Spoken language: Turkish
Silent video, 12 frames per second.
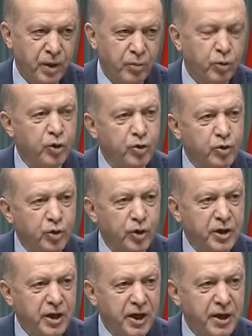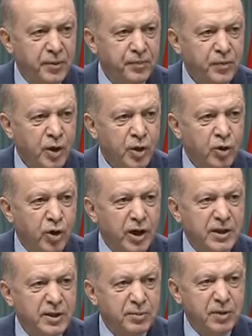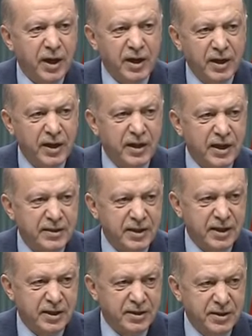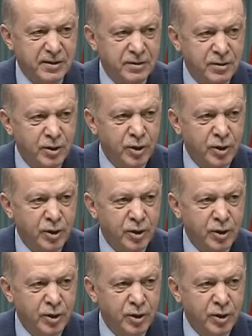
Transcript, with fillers: Bugün Türkiye yönetimleri ne derse desin